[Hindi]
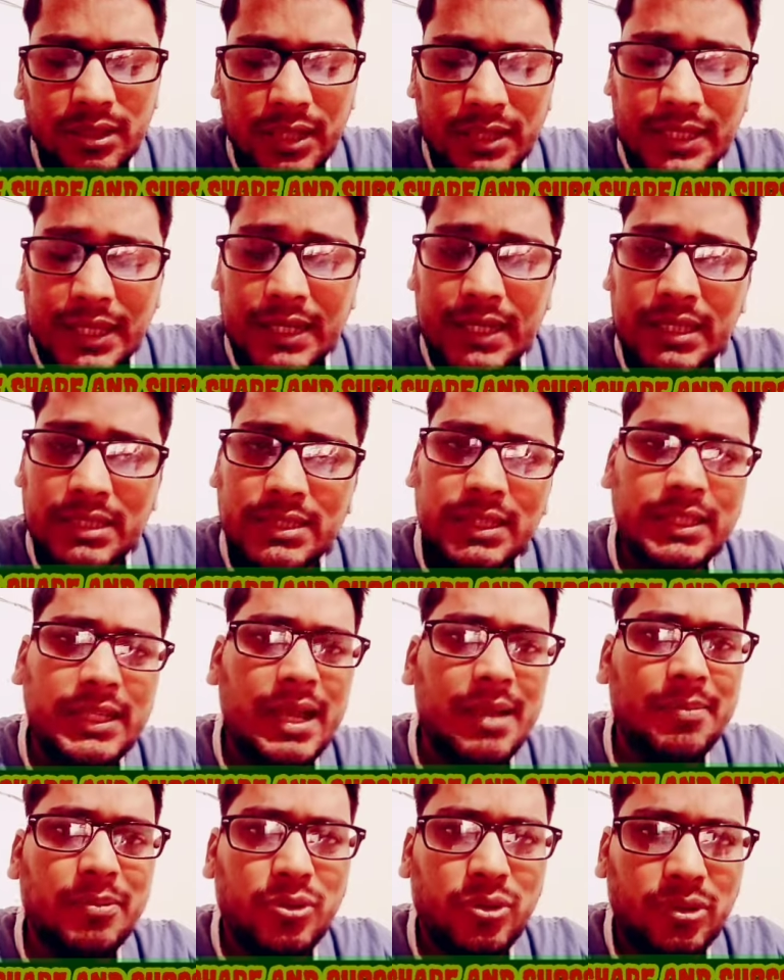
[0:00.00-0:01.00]
अचानक से ही
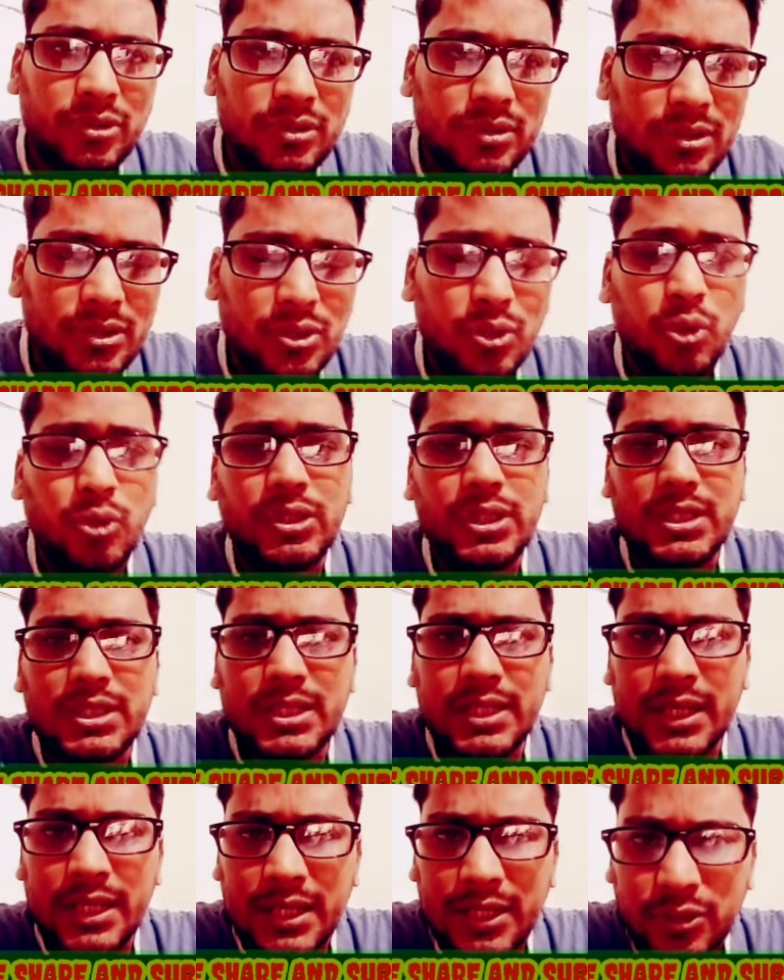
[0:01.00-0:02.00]
आपको नोटिस
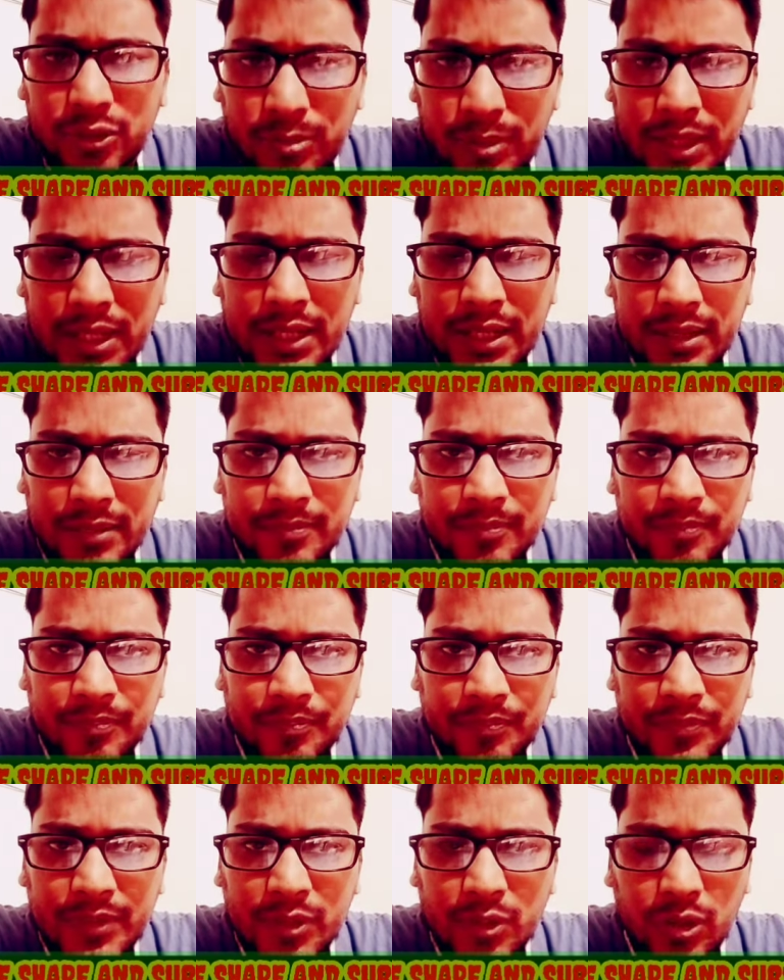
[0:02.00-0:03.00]
देखने को मिलेगा
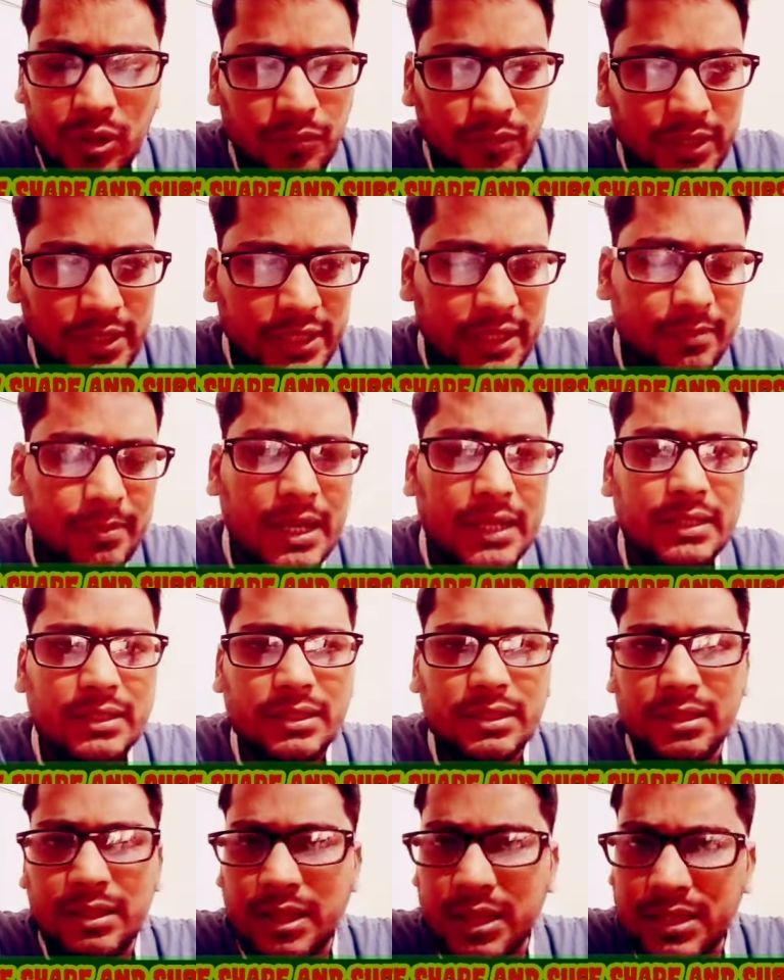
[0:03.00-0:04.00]
और फिर ये
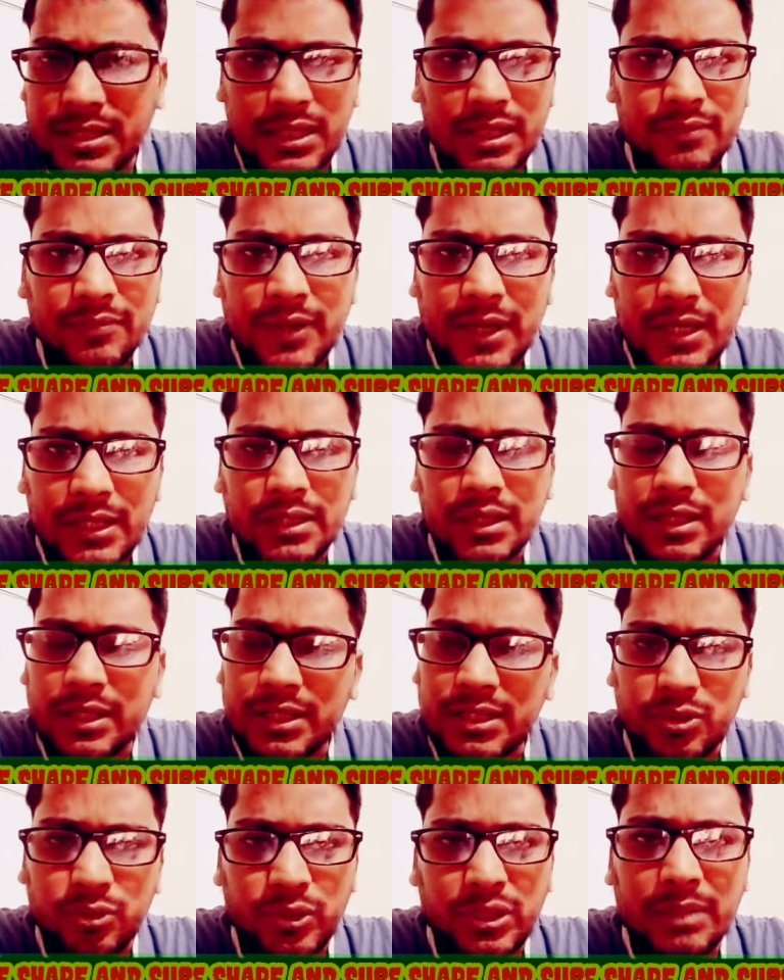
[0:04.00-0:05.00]
बात हर जगह फैली हर
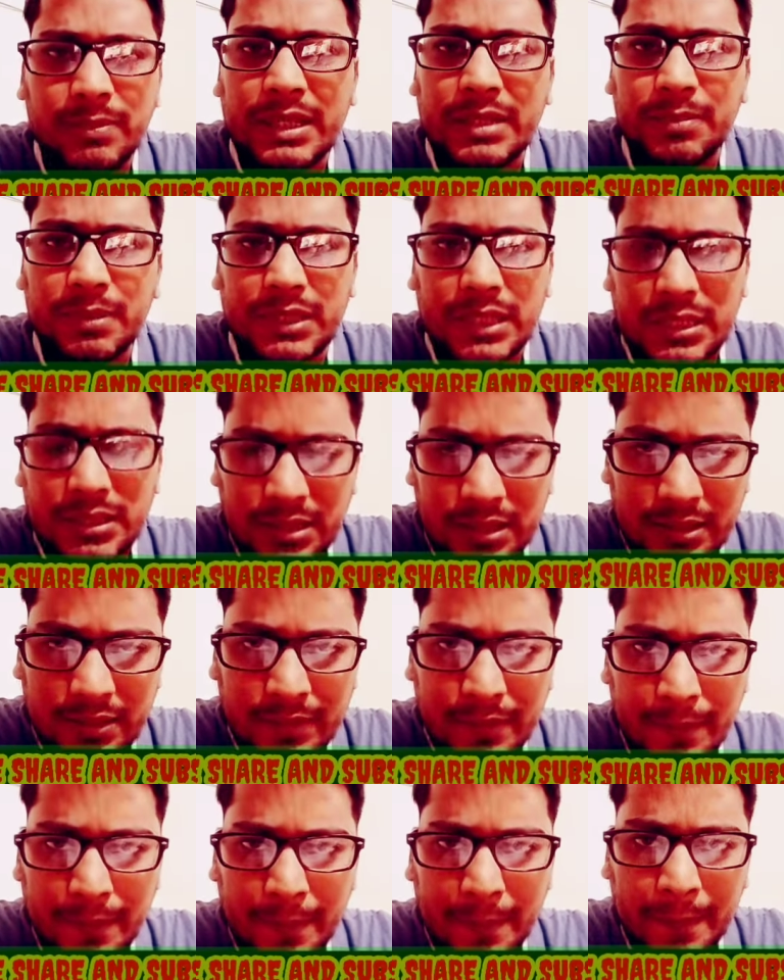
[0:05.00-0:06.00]
किसी को ये बात पता
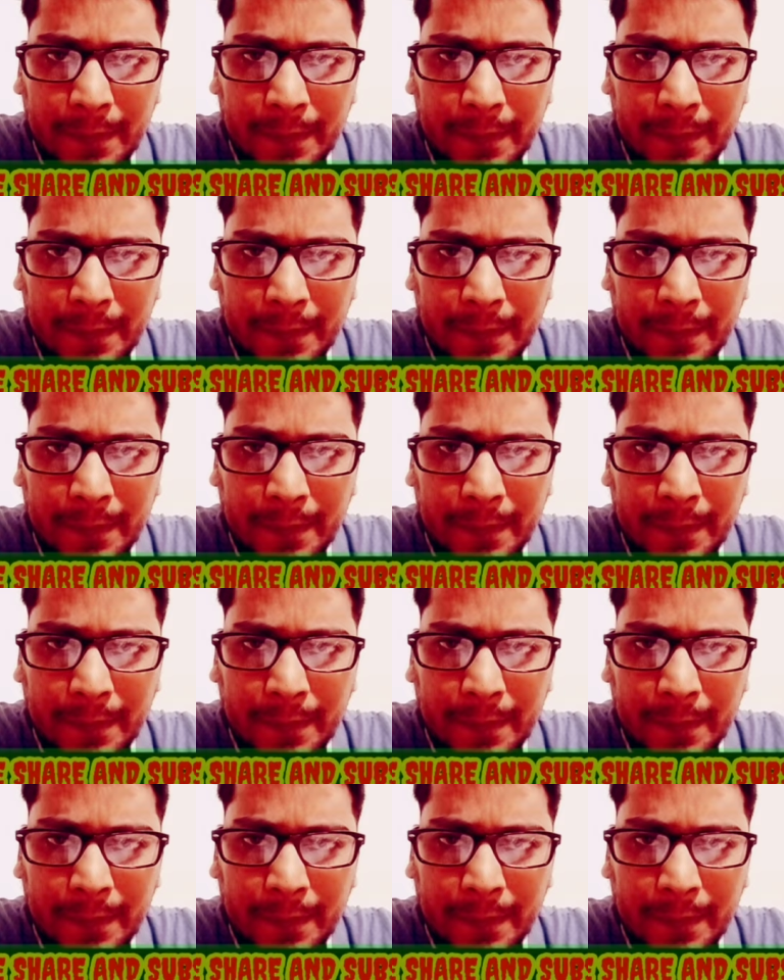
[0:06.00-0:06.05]
चला